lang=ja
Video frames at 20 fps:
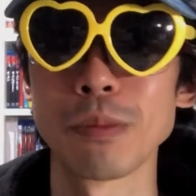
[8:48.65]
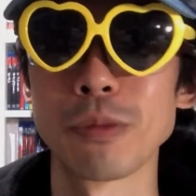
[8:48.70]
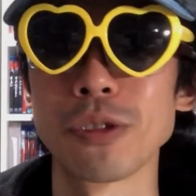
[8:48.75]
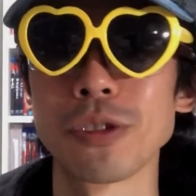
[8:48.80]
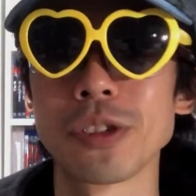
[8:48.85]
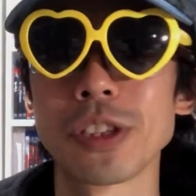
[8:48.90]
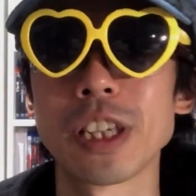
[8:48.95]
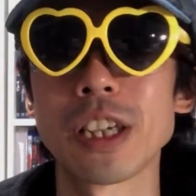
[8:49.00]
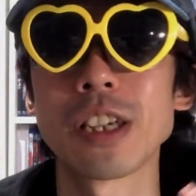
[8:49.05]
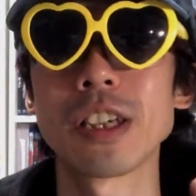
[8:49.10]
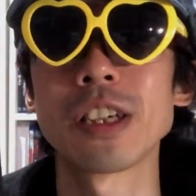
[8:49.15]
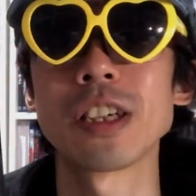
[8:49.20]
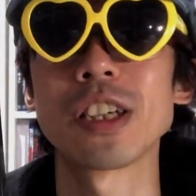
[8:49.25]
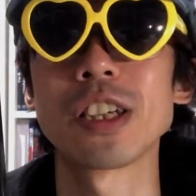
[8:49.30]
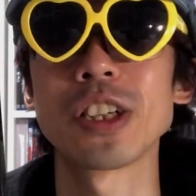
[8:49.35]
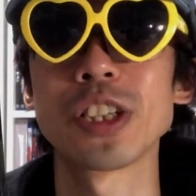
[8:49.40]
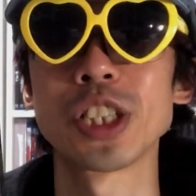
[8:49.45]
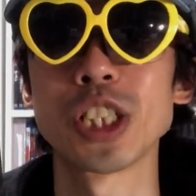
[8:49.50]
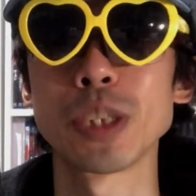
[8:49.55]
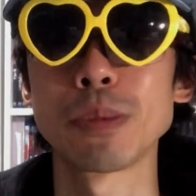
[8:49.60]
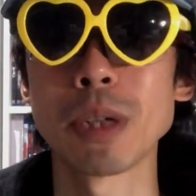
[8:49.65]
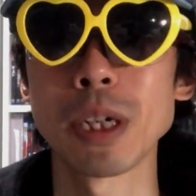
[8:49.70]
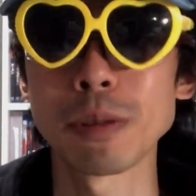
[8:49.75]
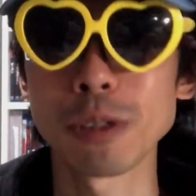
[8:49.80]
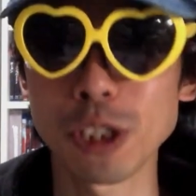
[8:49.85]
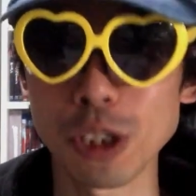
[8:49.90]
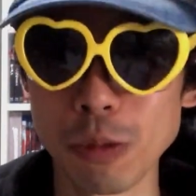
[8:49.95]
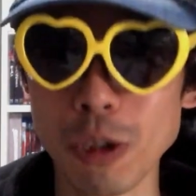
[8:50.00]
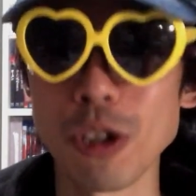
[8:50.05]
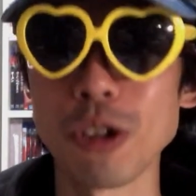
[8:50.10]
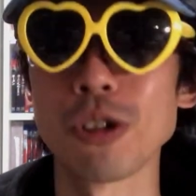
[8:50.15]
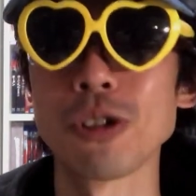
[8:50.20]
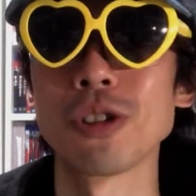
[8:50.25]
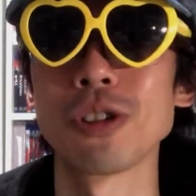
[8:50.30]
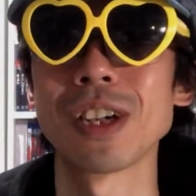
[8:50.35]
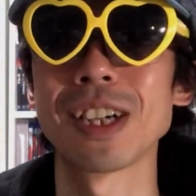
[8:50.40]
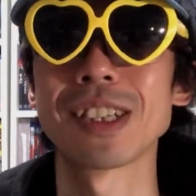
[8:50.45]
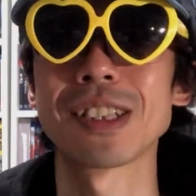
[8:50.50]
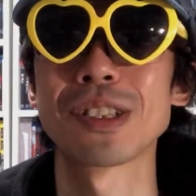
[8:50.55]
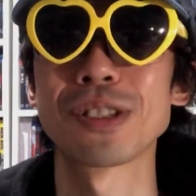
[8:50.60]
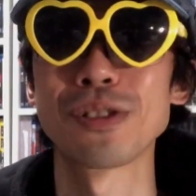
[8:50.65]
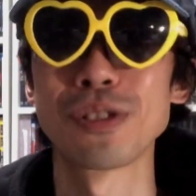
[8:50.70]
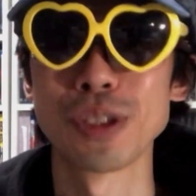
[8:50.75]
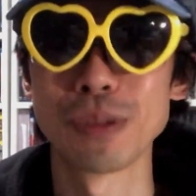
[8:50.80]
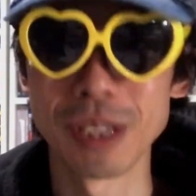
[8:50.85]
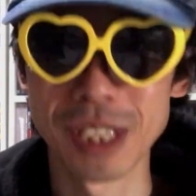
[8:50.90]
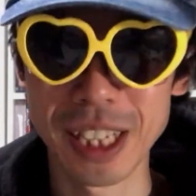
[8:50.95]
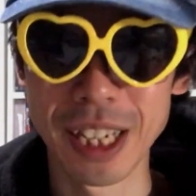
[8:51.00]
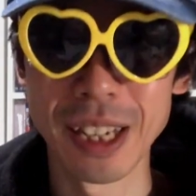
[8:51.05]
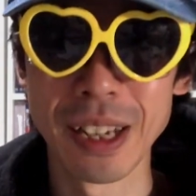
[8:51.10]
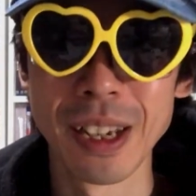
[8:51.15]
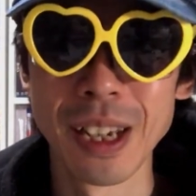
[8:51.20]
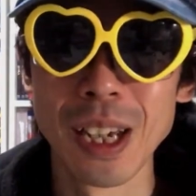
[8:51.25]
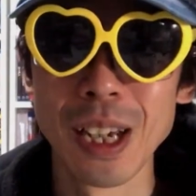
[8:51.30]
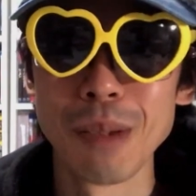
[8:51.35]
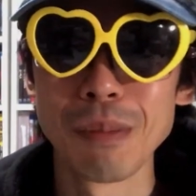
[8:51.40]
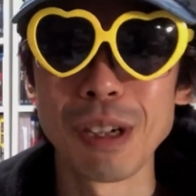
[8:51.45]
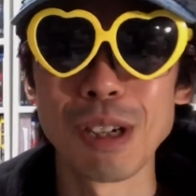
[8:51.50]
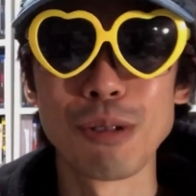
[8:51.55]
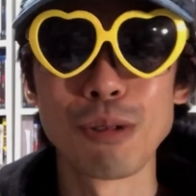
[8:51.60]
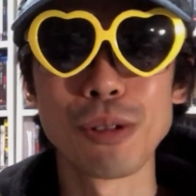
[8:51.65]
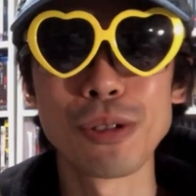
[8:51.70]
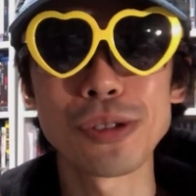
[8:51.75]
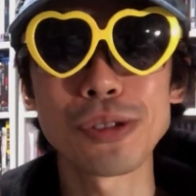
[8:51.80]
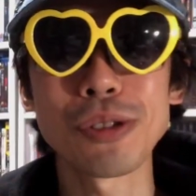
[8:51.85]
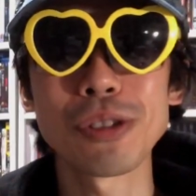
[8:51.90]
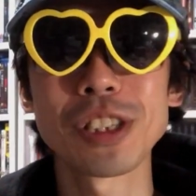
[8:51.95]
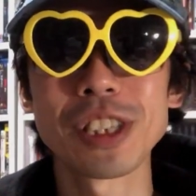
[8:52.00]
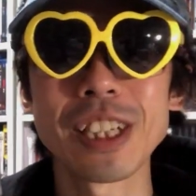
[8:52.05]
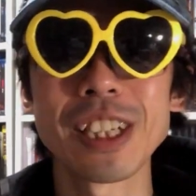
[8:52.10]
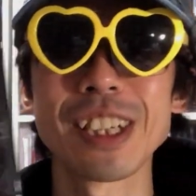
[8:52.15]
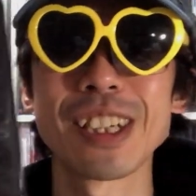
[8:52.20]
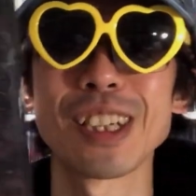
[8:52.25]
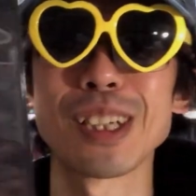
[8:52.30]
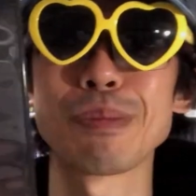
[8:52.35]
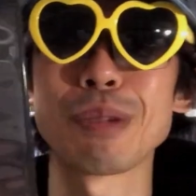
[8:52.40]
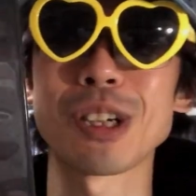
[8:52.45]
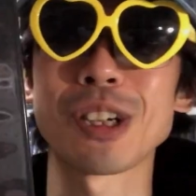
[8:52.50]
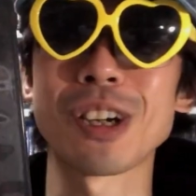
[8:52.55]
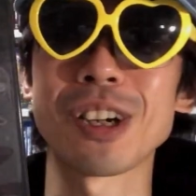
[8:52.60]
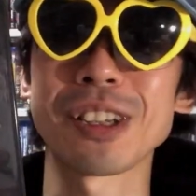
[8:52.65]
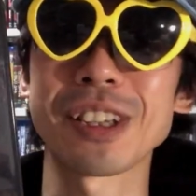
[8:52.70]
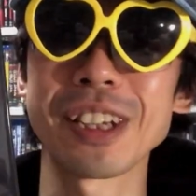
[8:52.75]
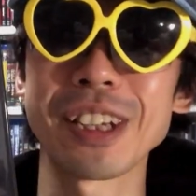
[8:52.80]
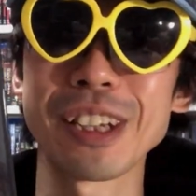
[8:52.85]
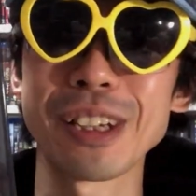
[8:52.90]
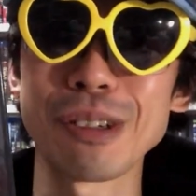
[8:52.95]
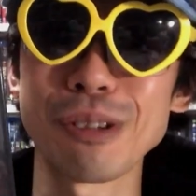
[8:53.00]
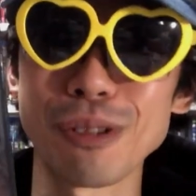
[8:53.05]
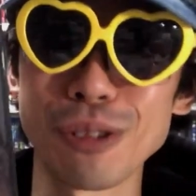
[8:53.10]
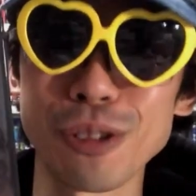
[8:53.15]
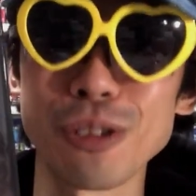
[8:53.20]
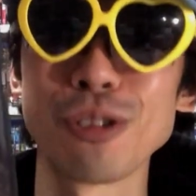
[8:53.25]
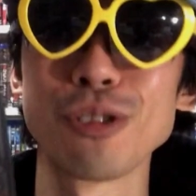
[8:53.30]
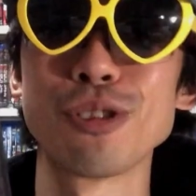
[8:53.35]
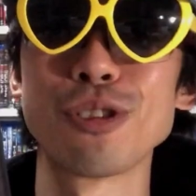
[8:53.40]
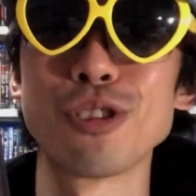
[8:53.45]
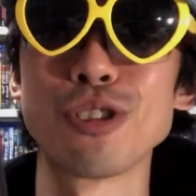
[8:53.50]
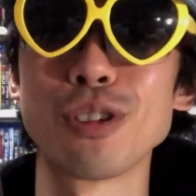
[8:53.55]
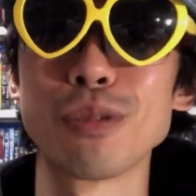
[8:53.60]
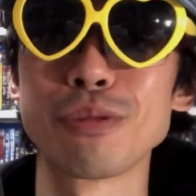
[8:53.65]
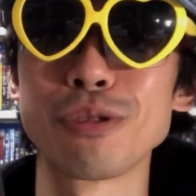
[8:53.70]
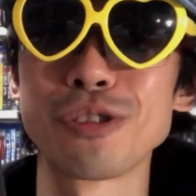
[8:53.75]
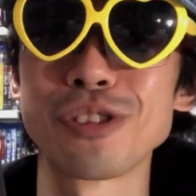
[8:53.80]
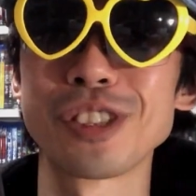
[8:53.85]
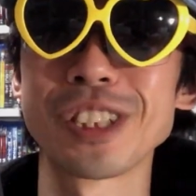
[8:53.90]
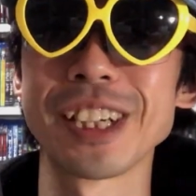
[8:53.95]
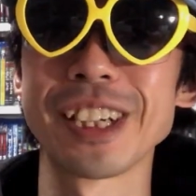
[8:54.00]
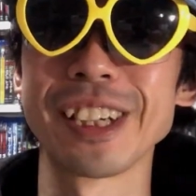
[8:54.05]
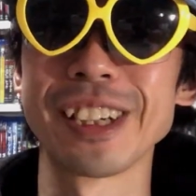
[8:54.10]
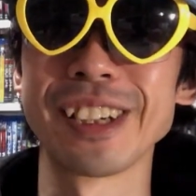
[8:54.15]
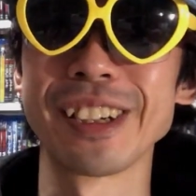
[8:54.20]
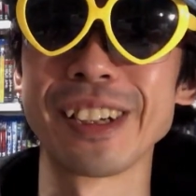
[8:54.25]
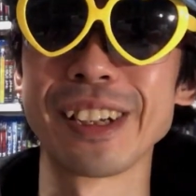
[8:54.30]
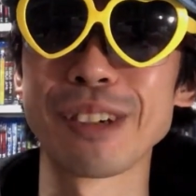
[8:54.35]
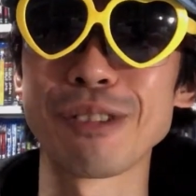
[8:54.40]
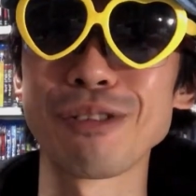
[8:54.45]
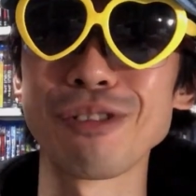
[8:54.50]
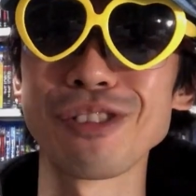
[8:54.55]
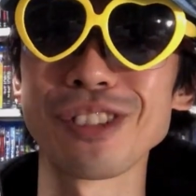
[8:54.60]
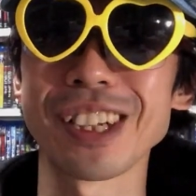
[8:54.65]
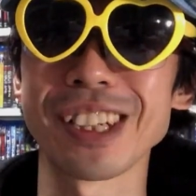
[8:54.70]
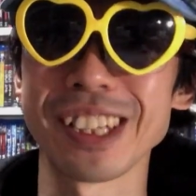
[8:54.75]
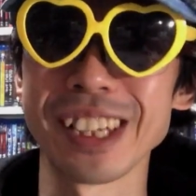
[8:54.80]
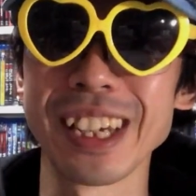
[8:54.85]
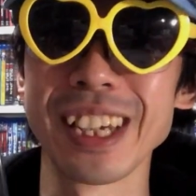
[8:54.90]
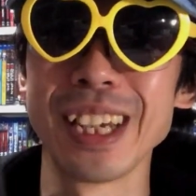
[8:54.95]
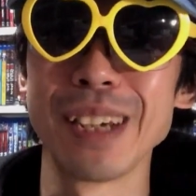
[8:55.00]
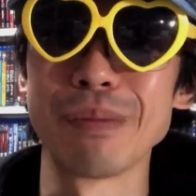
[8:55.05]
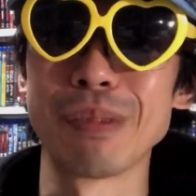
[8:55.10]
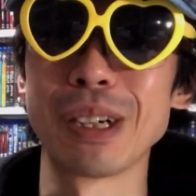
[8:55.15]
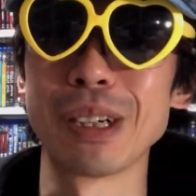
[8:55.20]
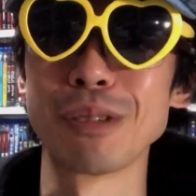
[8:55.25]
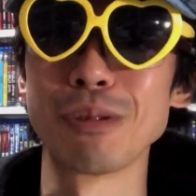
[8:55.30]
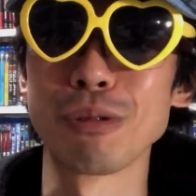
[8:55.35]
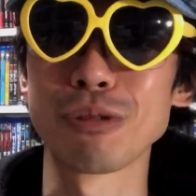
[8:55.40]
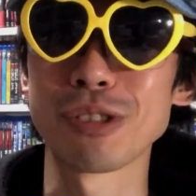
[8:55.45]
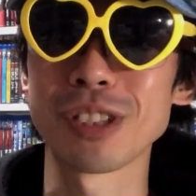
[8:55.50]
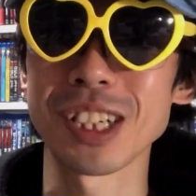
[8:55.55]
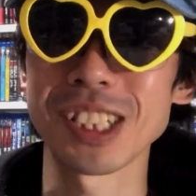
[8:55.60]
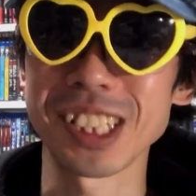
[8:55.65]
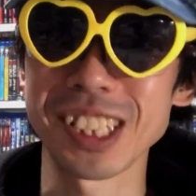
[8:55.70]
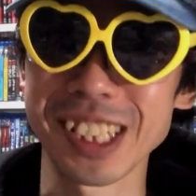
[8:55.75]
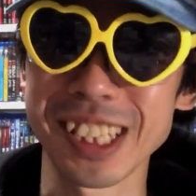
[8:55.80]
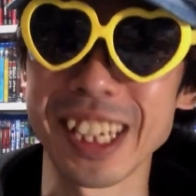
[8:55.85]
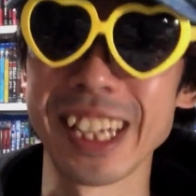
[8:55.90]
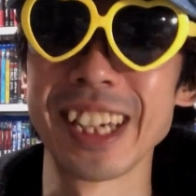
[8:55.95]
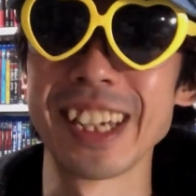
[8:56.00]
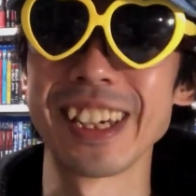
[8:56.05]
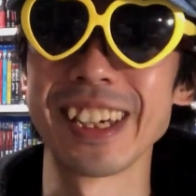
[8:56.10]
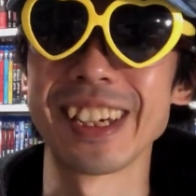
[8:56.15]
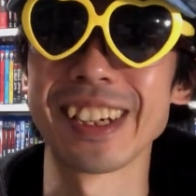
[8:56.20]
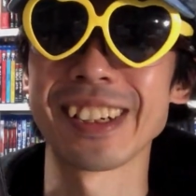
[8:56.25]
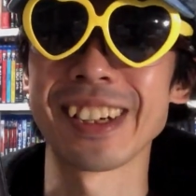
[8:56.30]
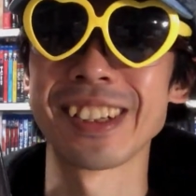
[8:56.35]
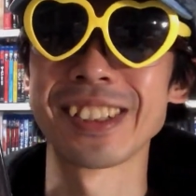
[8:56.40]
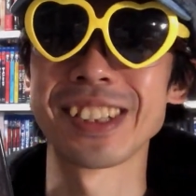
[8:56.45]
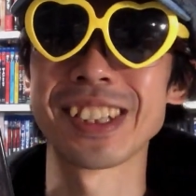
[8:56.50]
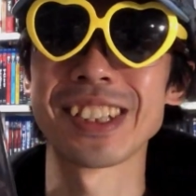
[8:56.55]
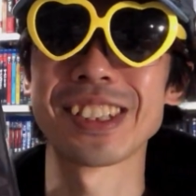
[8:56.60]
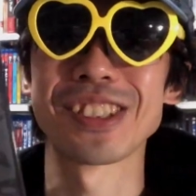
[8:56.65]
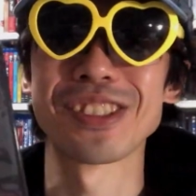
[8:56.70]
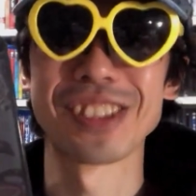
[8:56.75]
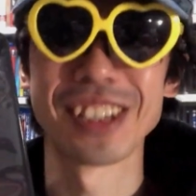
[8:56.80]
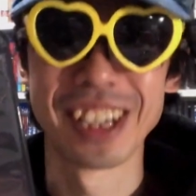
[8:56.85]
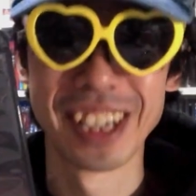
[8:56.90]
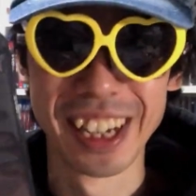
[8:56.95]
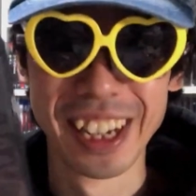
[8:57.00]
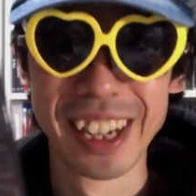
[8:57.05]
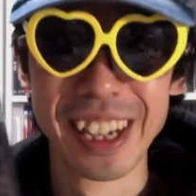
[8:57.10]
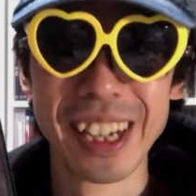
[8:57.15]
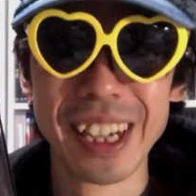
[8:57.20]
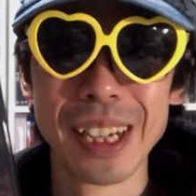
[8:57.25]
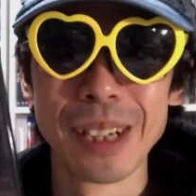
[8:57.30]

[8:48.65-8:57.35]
もうで、えー、字幕も入っておりません。まあ、本当にね、えー、まあ、家庭用のブーレ、えー、レコーダーで、まあ、録画したって、えー、感じなんですよね。